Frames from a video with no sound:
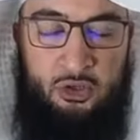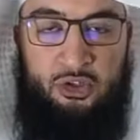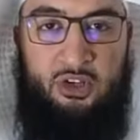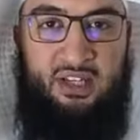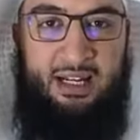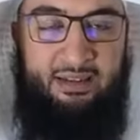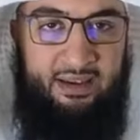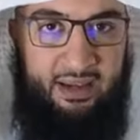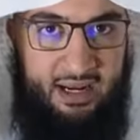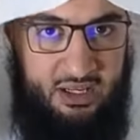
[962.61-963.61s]
Sans
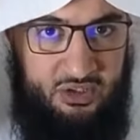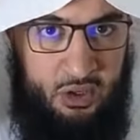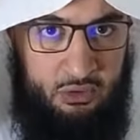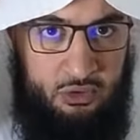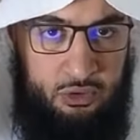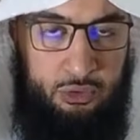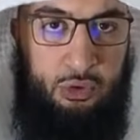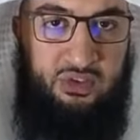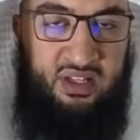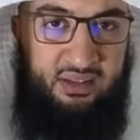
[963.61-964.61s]
altérer l'essence
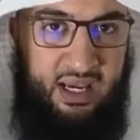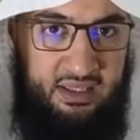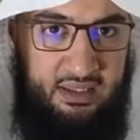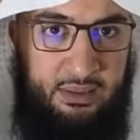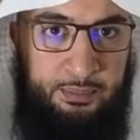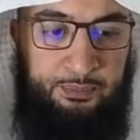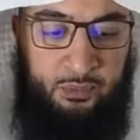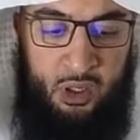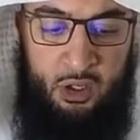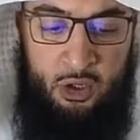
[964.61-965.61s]
de ces textes,
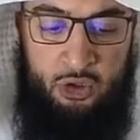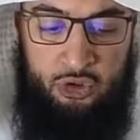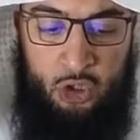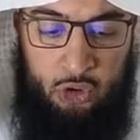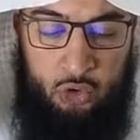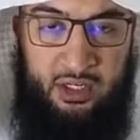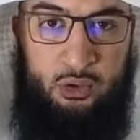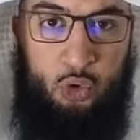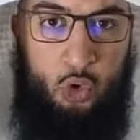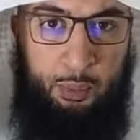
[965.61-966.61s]
sans
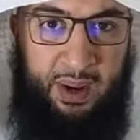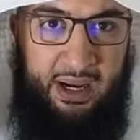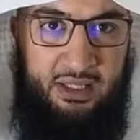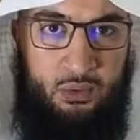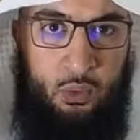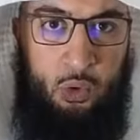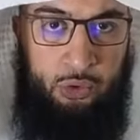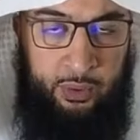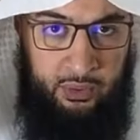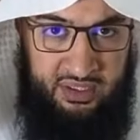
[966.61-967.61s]
donner de comparaison
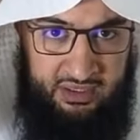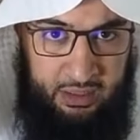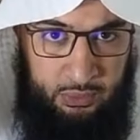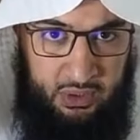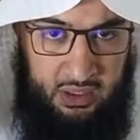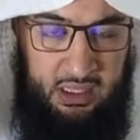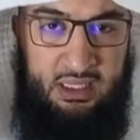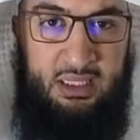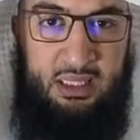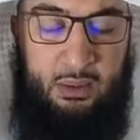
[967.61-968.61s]
aux noms et aux attributs
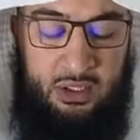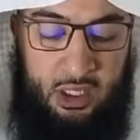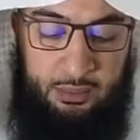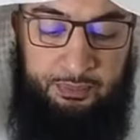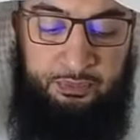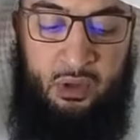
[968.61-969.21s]
d'Allah Azzawajal,